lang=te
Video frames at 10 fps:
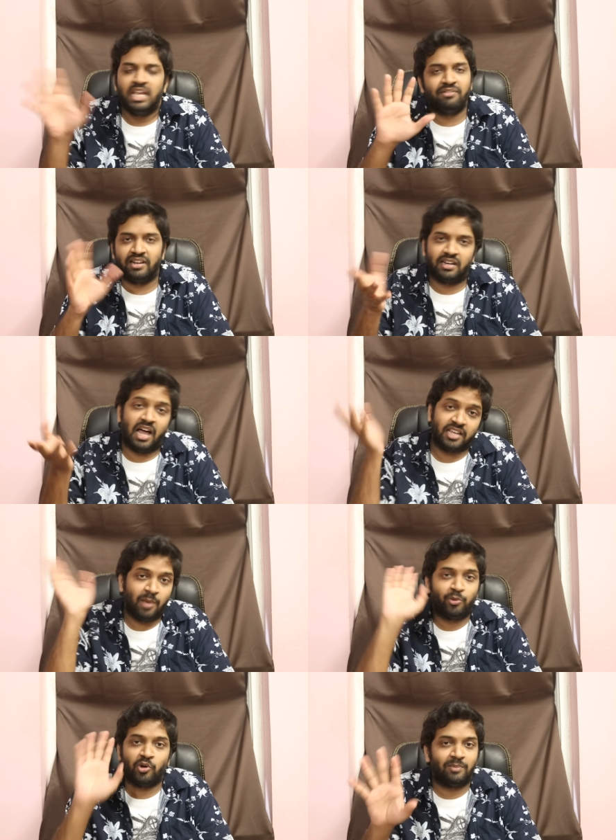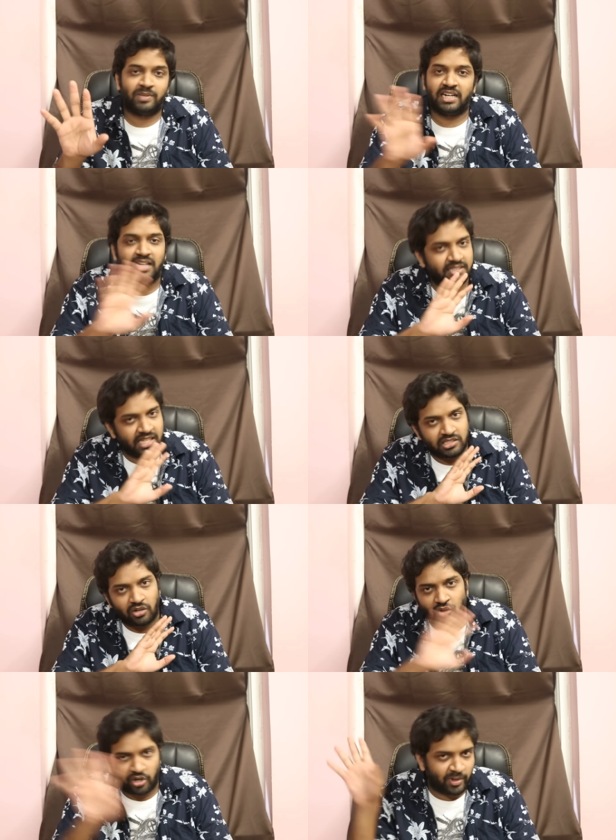ఈవెన్ నాకు ఎప్పుడూ అప్డేట్లు ఇచ్చే
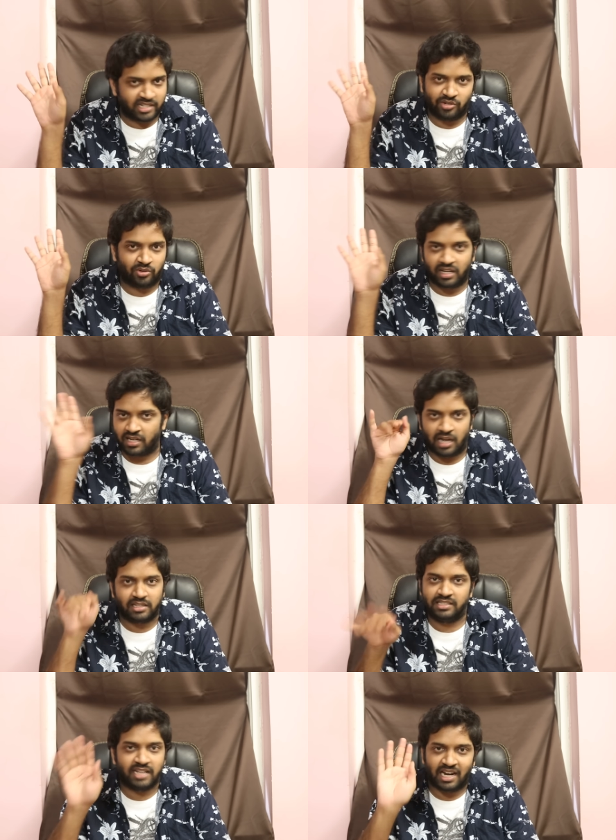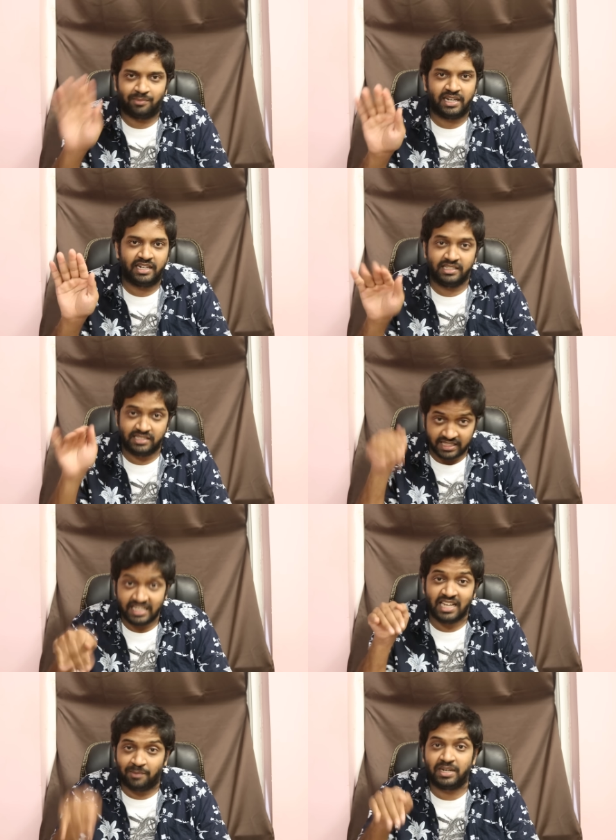చకోర పక్షి కూడా కాదు ఈసారి అప్డేట్ ఇచ్చింది
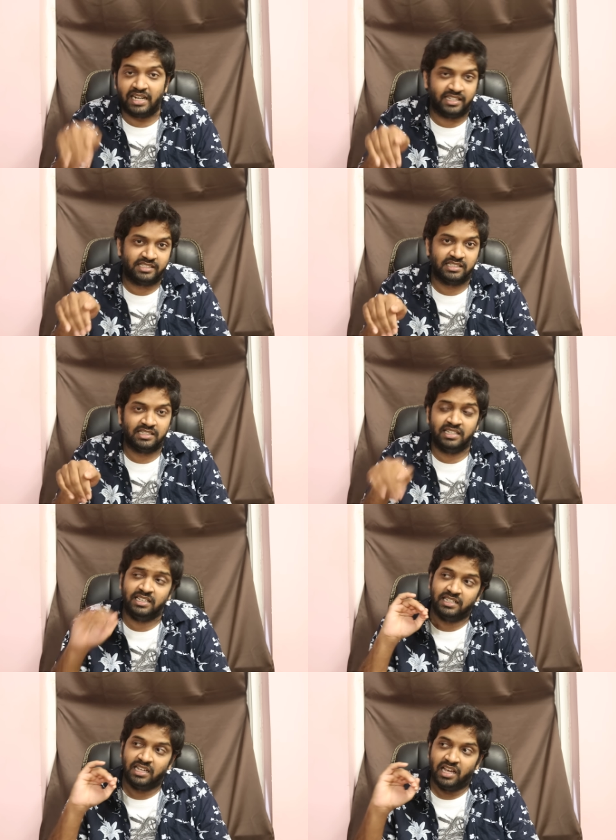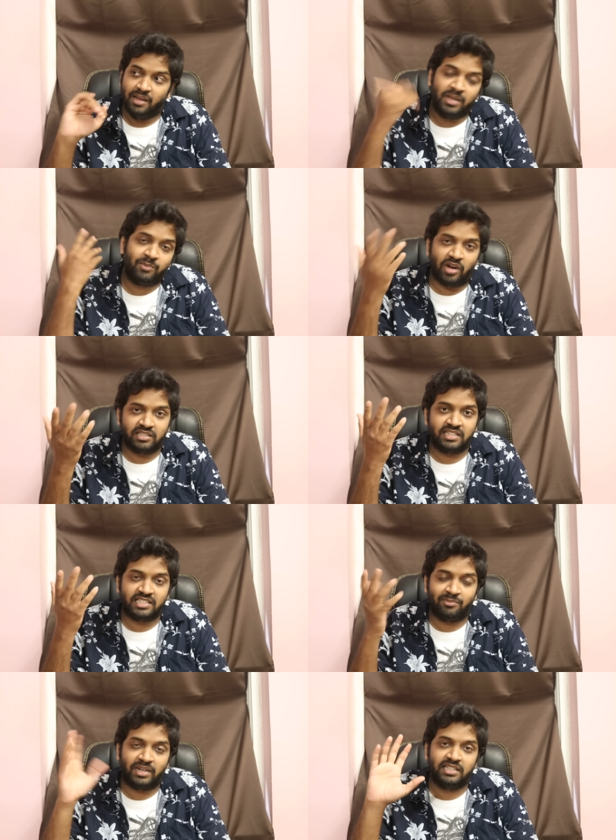ఈ అప్డేట్ ఇచ్చింది బిగ్ బాస్కి
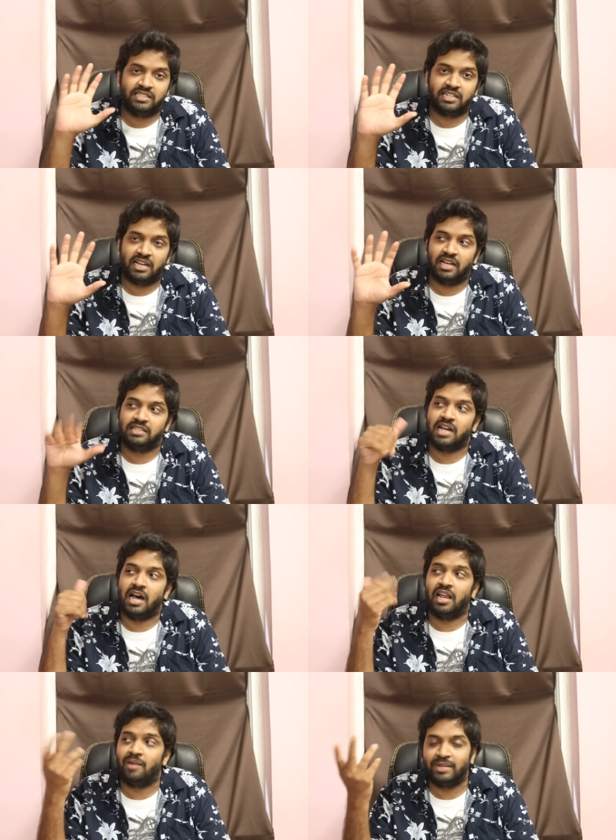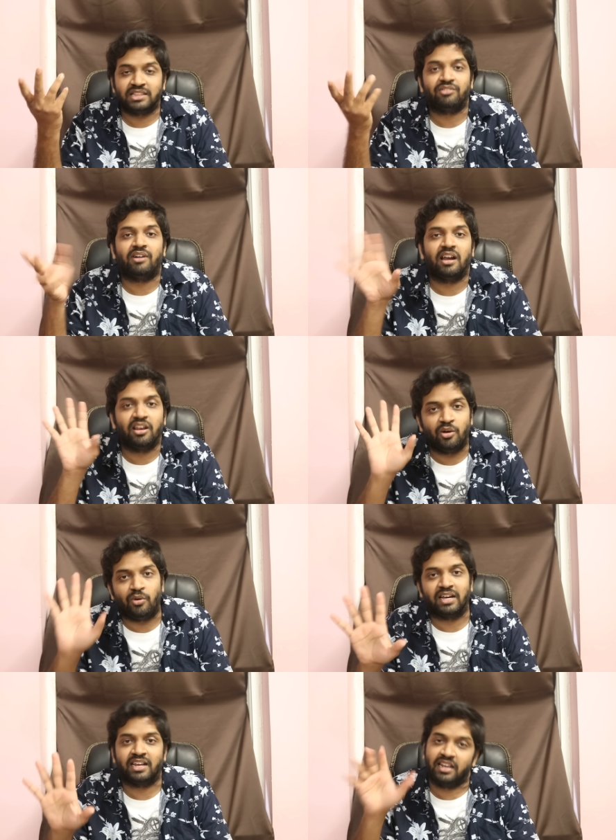సంబంధించిన చాలా పెద్దవాళ్ళలో
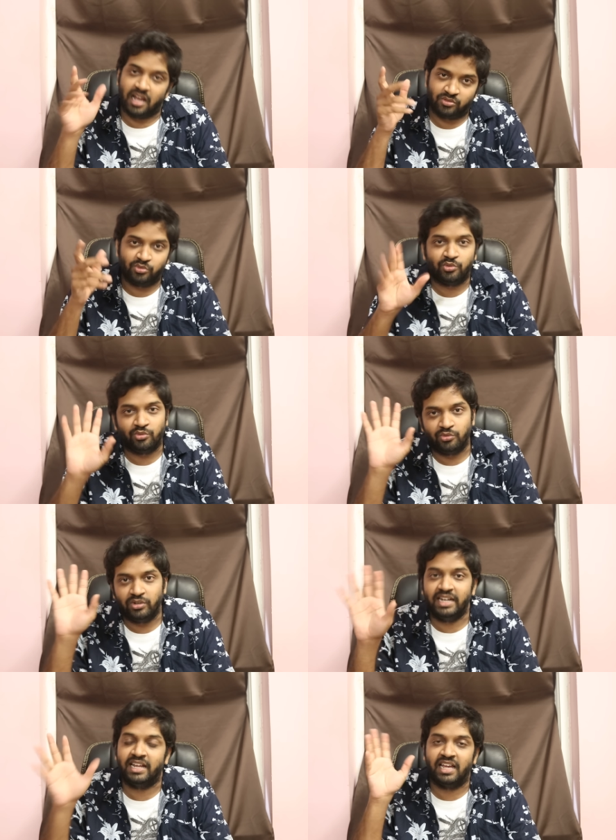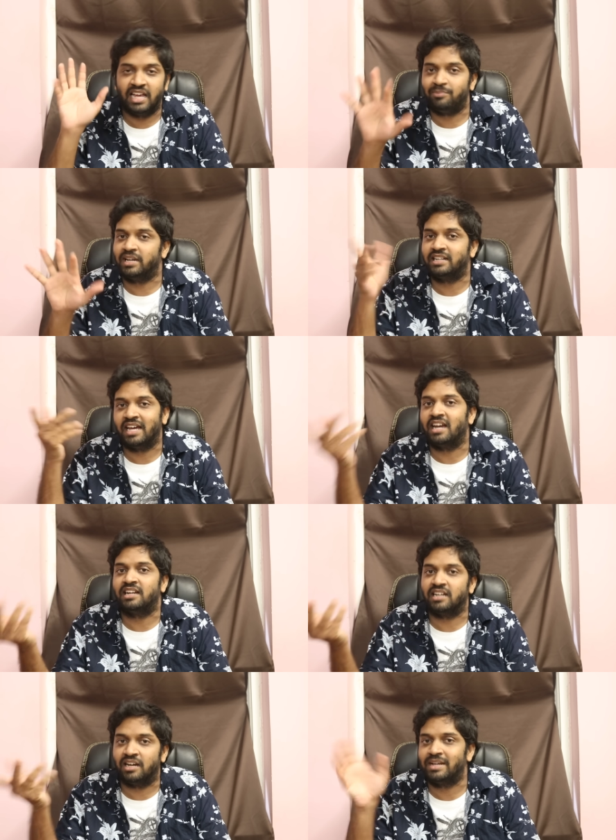ఒకరే నాకు ఈ ఈ అప్డేట్
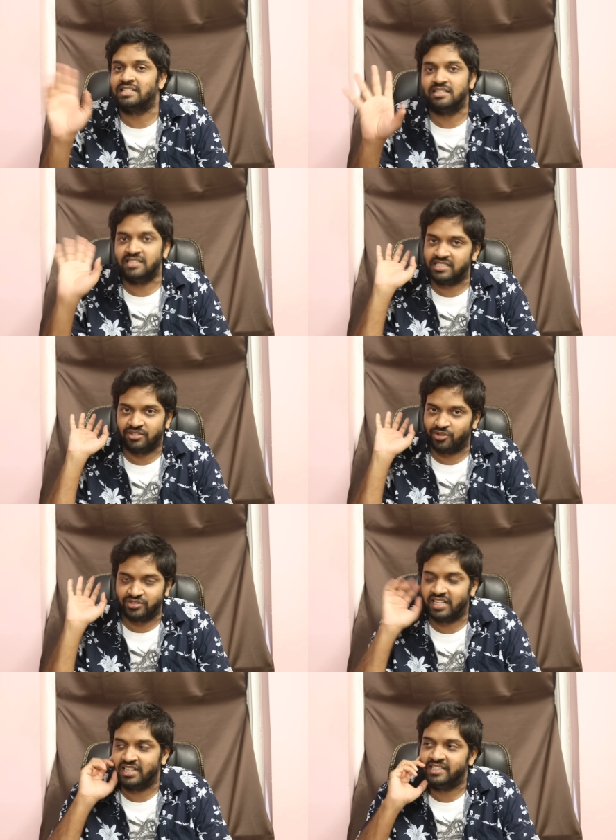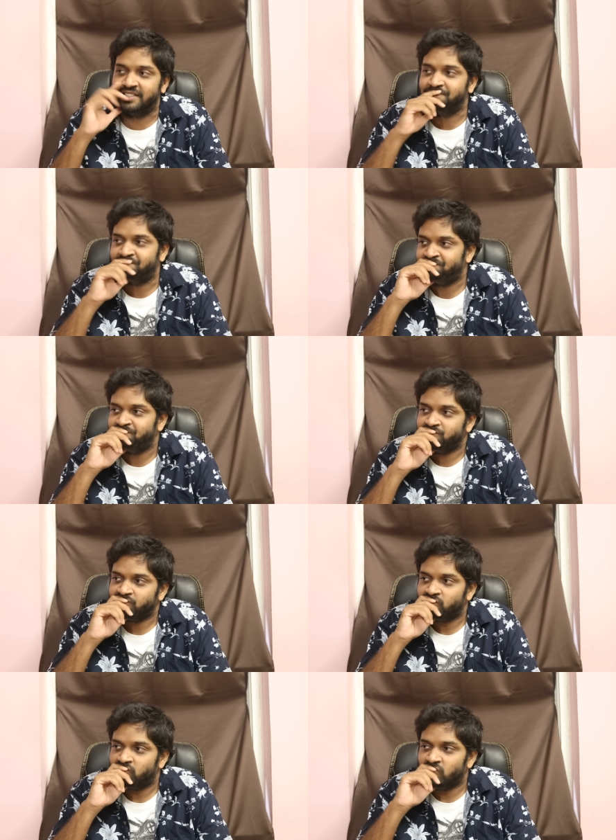డైరెక్ట్గా మెసేజ్ చేసి ఇవ్వడం జరిగింది
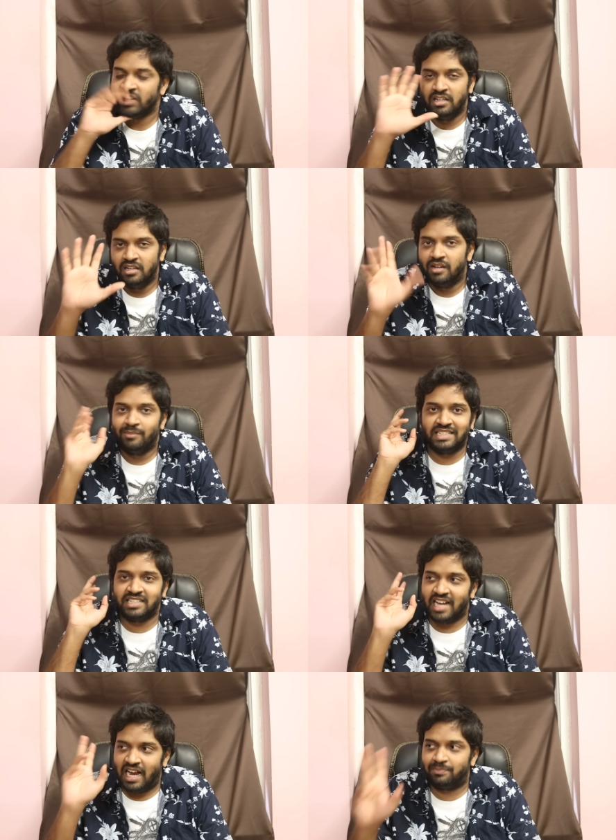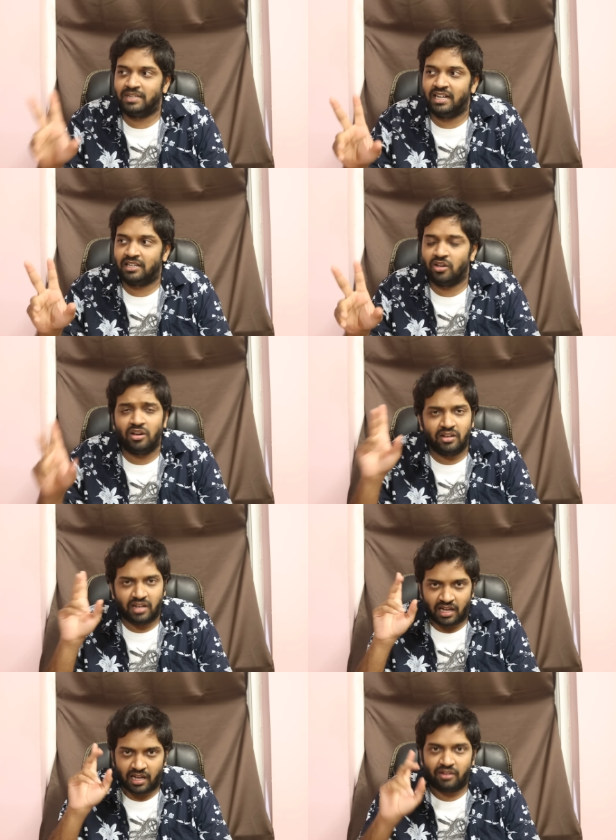బేసిక్గా అప్డేట్లో
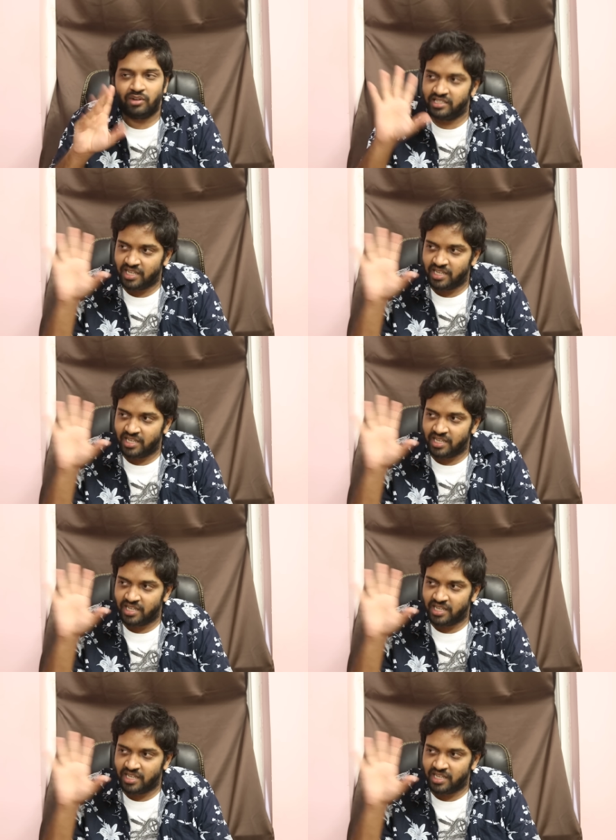వాళ్ళు